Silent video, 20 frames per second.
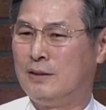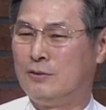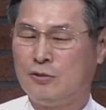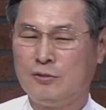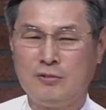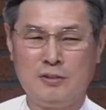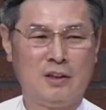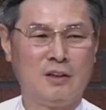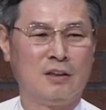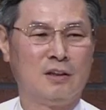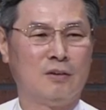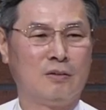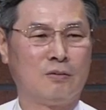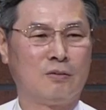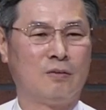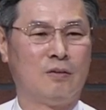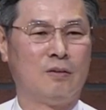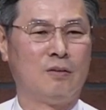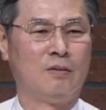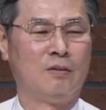
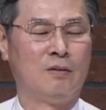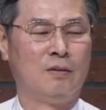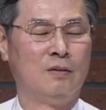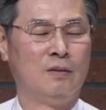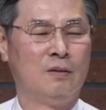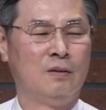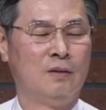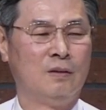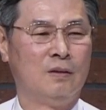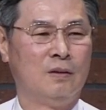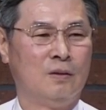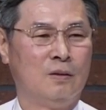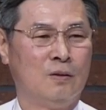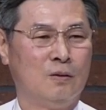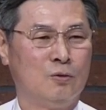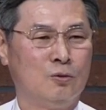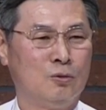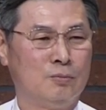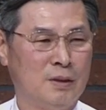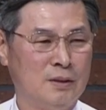충격이었고
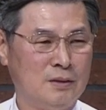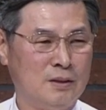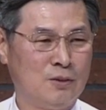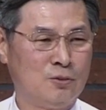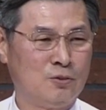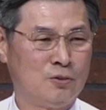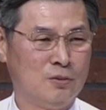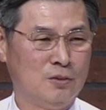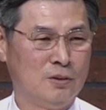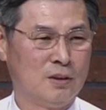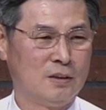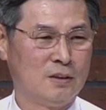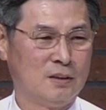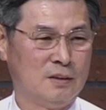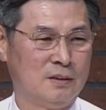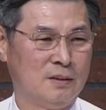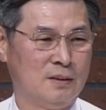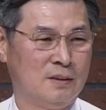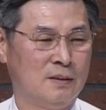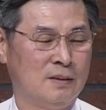두 번째
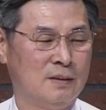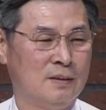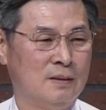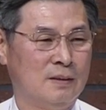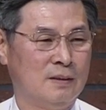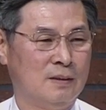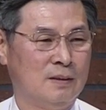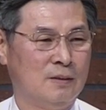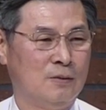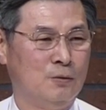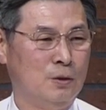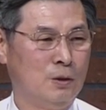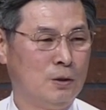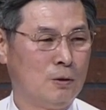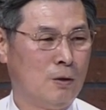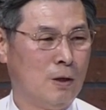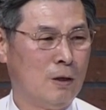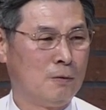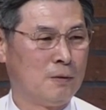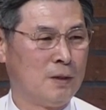충격은
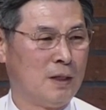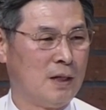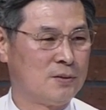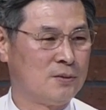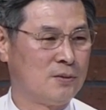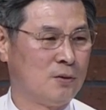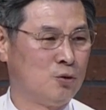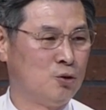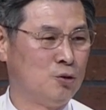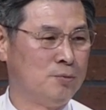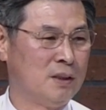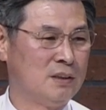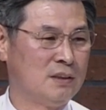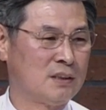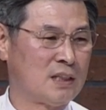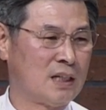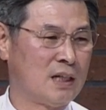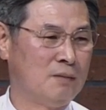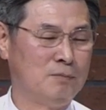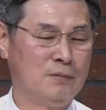위로하고 나서 주변
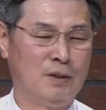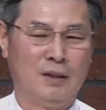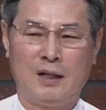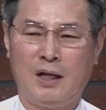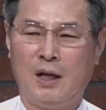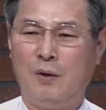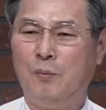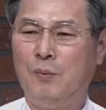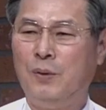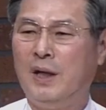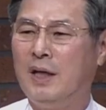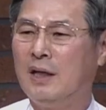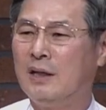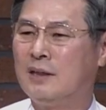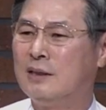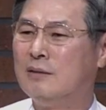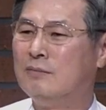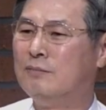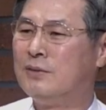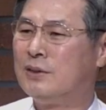사람들에게 왜
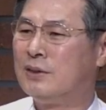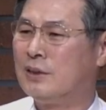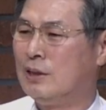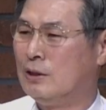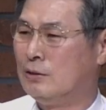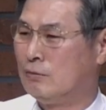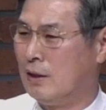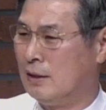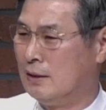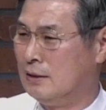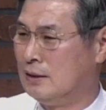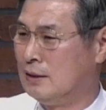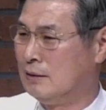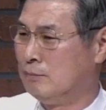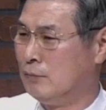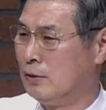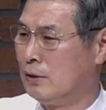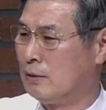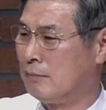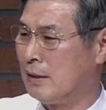금식기도 하는지
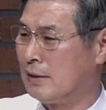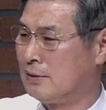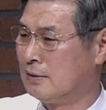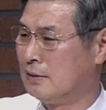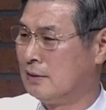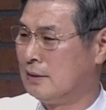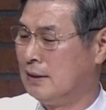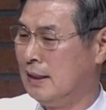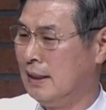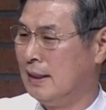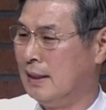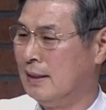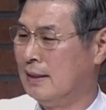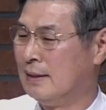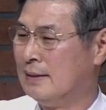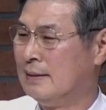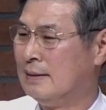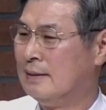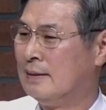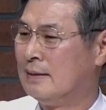물어봤을 때
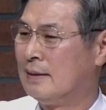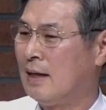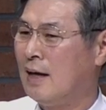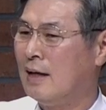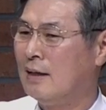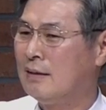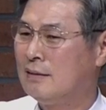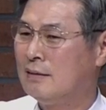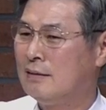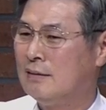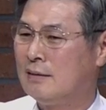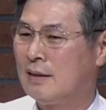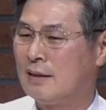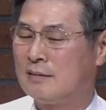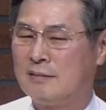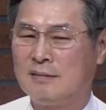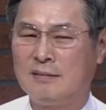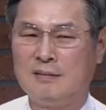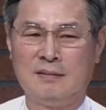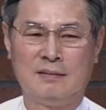
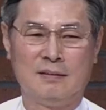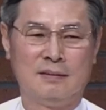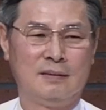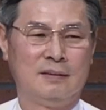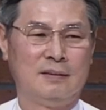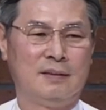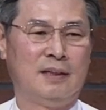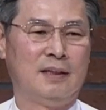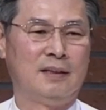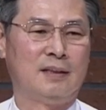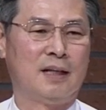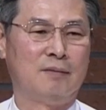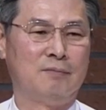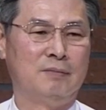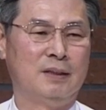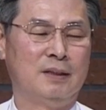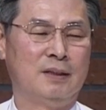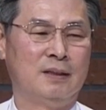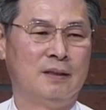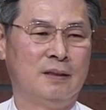한결같은
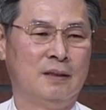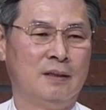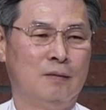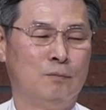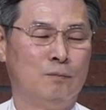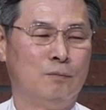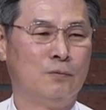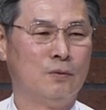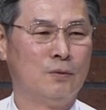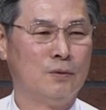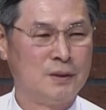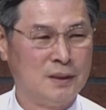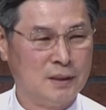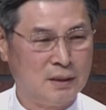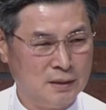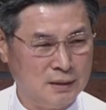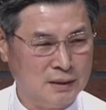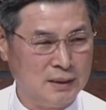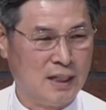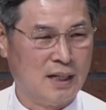대답이
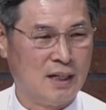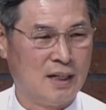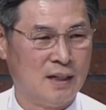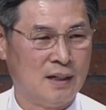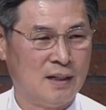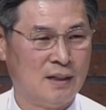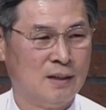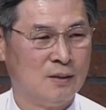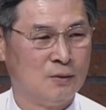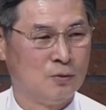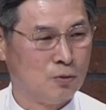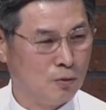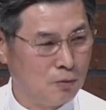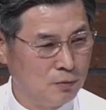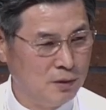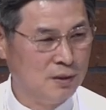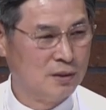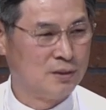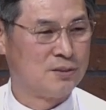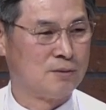무엇이었느냐?
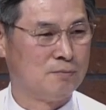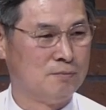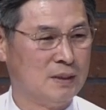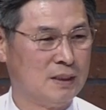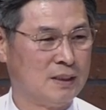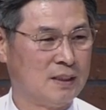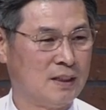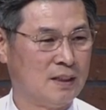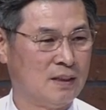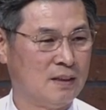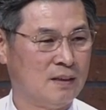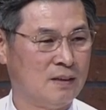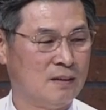돈이었습니다.